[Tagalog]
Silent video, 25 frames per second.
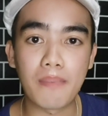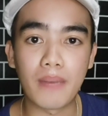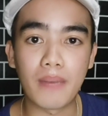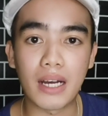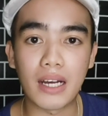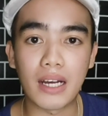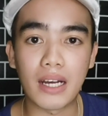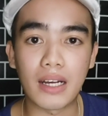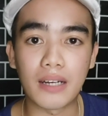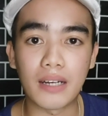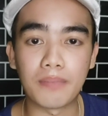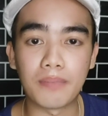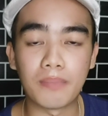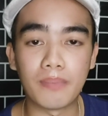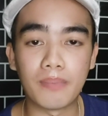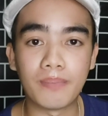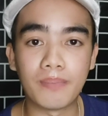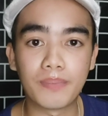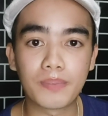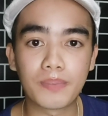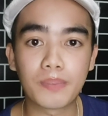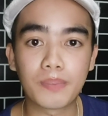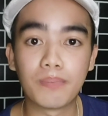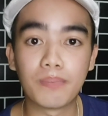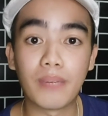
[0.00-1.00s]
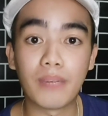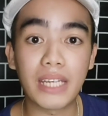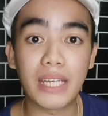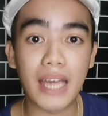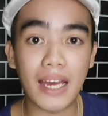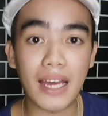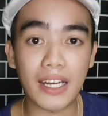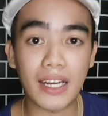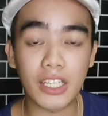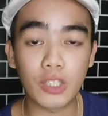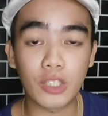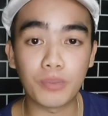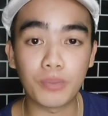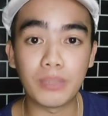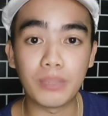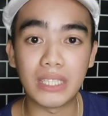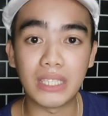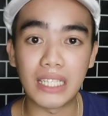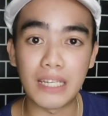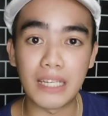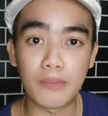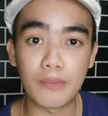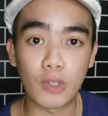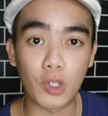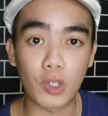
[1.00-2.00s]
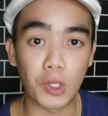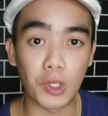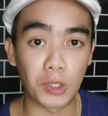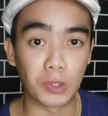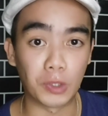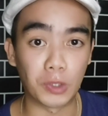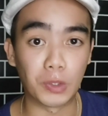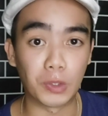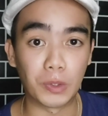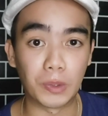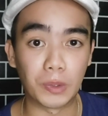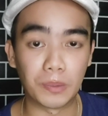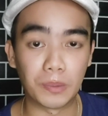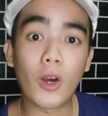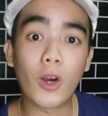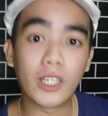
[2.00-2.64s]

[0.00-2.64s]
ma bayaran yung binili mong kondo.